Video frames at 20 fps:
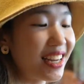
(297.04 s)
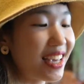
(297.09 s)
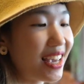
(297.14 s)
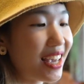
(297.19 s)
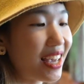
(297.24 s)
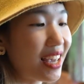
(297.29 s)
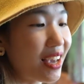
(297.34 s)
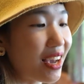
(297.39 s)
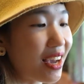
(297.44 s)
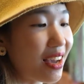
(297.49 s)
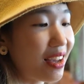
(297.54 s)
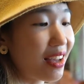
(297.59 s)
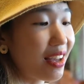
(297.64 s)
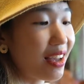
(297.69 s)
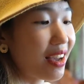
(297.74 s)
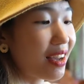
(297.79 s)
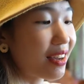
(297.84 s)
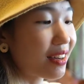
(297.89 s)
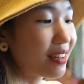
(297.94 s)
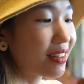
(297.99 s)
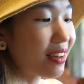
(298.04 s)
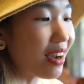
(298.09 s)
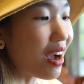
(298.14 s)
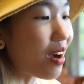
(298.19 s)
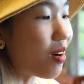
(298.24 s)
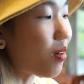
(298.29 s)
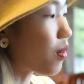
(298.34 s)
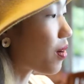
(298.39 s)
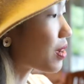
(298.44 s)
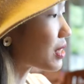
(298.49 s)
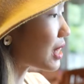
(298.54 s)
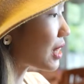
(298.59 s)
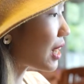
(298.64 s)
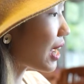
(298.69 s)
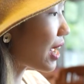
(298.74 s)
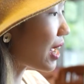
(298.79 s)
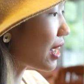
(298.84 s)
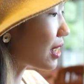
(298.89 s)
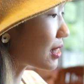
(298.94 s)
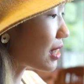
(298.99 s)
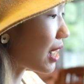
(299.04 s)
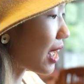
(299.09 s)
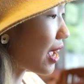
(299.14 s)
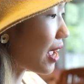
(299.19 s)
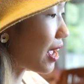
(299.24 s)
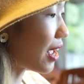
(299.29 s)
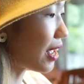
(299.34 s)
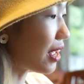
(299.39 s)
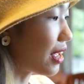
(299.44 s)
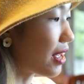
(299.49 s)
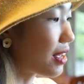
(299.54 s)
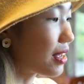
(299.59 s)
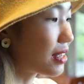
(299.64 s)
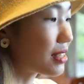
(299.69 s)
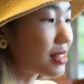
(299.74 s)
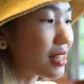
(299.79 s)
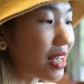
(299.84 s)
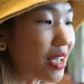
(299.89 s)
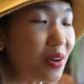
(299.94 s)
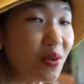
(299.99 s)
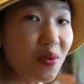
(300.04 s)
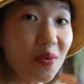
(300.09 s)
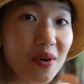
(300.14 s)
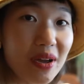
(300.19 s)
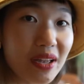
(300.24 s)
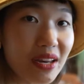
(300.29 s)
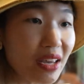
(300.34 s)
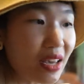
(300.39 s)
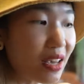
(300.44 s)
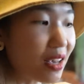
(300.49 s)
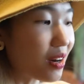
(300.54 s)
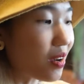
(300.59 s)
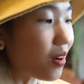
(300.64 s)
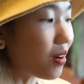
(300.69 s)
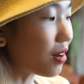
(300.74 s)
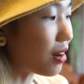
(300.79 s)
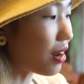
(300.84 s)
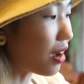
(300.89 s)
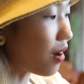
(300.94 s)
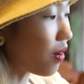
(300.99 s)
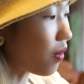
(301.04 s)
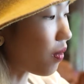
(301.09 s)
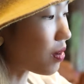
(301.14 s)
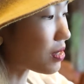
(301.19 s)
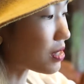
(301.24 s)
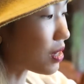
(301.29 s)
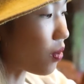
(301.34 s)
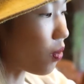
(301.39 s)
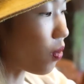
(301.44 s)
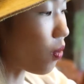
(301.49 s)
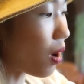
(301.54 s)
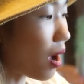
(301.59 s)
นี่คือเขาก็จะเทใส่ใส่ถ้วยนี้เนาะแล้วเขาก็จะค